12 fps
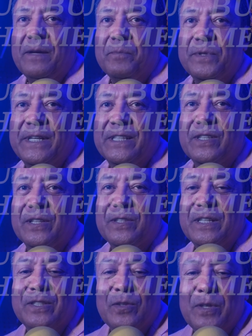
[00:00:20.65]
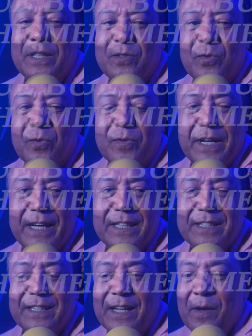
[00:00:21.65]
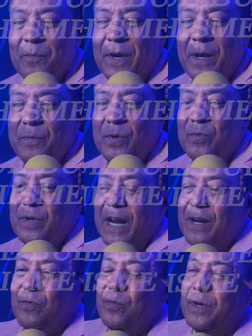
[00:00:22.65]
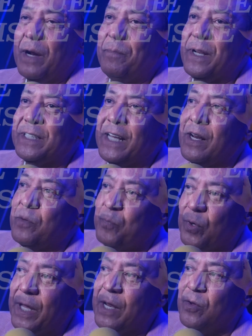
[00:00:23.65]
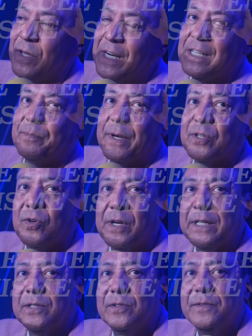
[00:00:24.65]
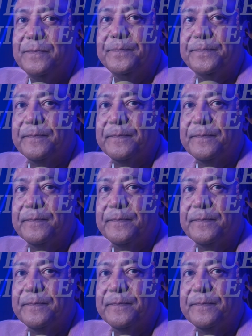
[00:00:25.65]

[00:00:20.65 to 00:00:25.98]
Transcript: Pues, esto, esto, que es para mí un gran, un gran placer poder ayudar a las personas. ¿no?